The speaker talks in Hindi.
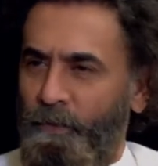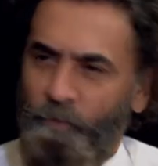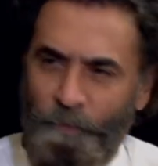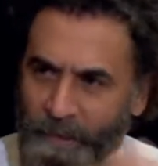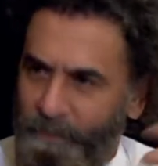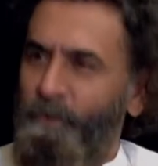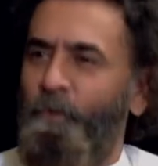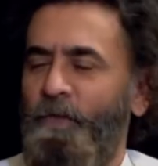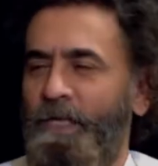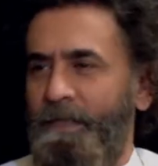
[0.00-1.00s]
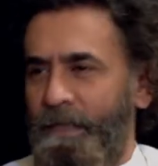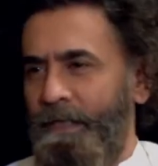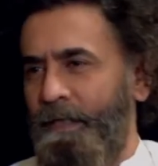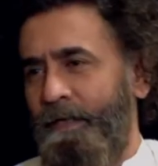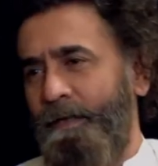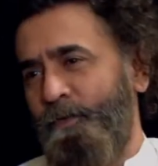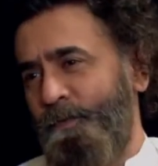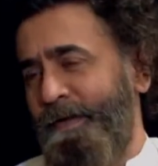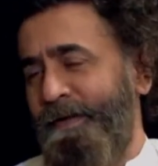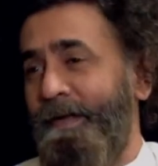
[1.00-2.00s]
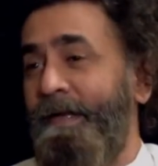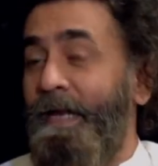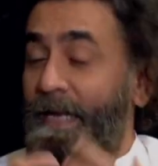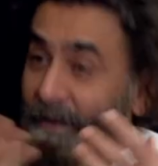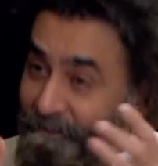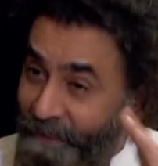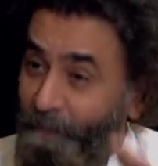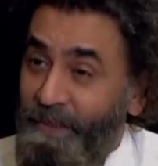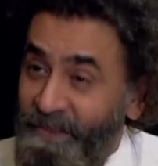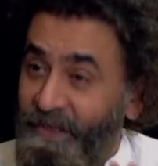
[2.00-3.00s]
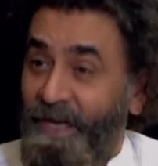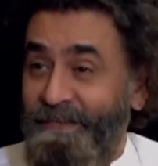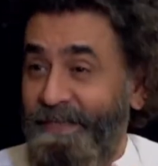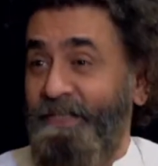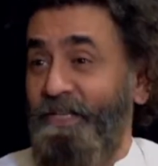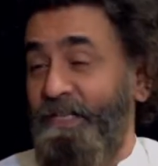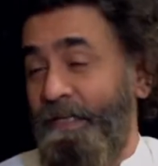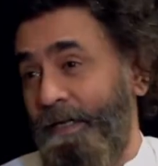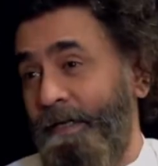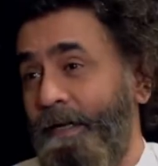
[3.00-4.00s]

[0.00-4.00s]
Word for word: जुमले भी होते थे उसमें लेकिन फैमिलीज जा सकती थी